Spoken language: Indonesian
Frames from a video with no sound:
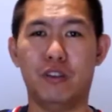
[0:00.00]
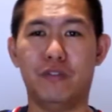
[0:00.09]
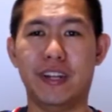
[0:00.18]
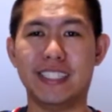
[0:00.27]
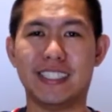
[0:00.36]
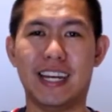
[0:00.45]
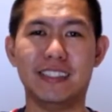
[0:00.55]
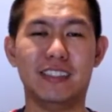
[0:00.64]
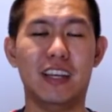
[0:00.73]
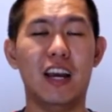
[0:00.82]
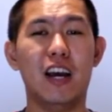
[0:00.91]
lawan Phoenix
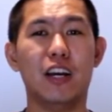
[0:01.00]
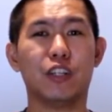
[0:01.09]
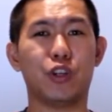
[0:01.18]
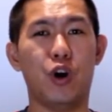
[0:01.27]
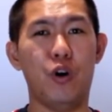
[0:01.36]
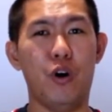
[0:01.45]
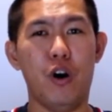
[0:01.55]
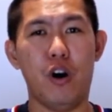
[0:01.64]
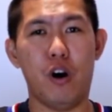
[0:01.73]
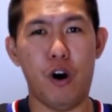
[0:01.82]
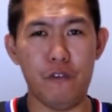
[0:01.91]
Suns so
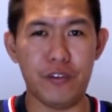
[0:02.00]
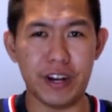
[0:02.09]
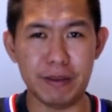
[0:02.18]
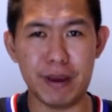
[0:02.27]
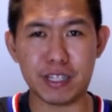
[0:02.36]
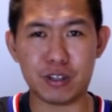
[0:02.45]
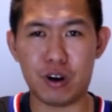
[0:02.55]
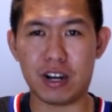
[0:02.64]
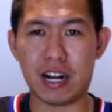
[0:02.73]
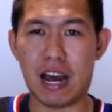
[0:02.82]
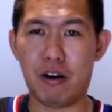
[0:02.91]
hopefully
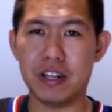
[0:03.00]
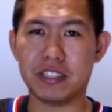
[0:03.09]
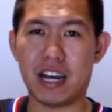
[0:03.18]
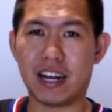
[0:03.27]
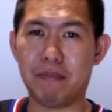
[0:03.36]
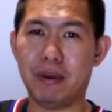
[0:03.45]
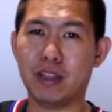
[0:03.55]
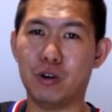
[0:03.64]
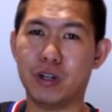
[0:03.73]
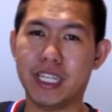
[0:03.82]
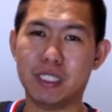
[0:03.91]
besok lawan
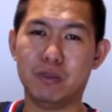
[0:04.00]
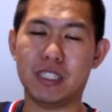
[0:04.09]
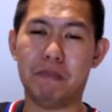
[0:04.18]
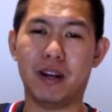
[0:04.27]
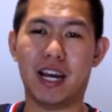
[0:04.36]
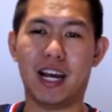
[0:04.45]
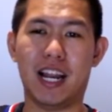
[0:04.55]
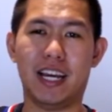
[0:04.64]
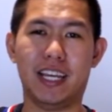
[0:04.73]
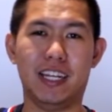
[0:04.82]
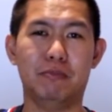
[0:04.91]
Sacramento Kings bisa menang
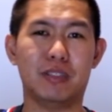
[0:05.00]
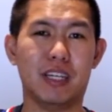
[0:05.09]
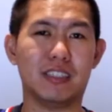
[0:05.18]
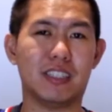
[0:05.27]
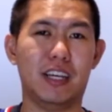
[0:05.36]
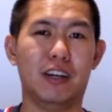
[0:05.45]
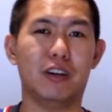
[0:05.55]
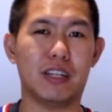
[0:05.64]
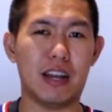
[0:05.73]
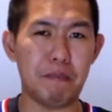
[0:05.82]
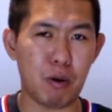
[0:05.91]
lagi dan bisa stay
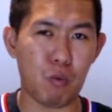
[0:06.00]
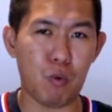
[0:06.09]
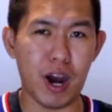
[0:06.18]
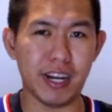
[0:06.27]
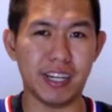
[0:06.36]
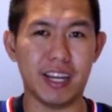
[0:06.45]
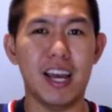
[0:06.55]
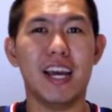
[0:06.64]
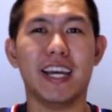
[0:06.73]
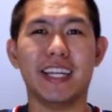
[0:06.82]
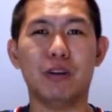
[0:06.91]
number one
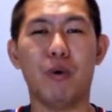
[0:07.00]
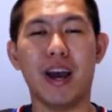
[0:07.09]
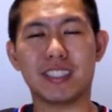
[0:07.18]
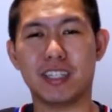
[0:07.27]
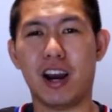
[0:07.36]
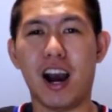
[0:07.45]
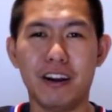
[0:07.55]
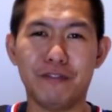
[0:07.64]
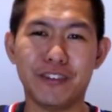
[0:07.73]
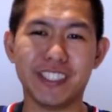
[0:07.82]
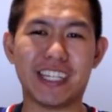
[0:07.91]
in the Western
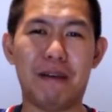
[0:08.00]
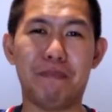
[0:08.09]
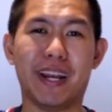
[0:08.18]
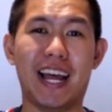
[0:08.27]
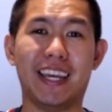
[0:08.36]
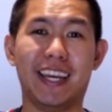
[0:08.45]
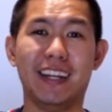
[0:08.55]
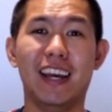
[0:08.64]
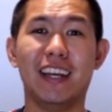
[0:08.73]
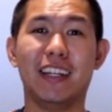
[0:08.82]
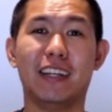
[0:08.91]
Conference kapan lagi kan
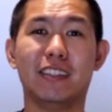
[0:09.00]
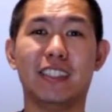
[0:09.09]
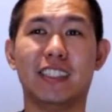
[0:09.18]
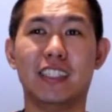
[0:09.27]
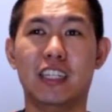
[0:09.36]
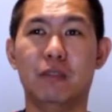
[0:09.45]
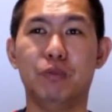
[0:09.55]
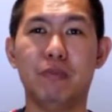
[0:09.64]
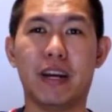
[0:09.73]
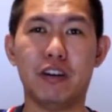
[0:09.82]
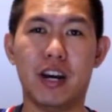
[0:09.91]
dan season ini
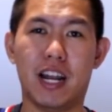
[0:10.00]
pun mereka udah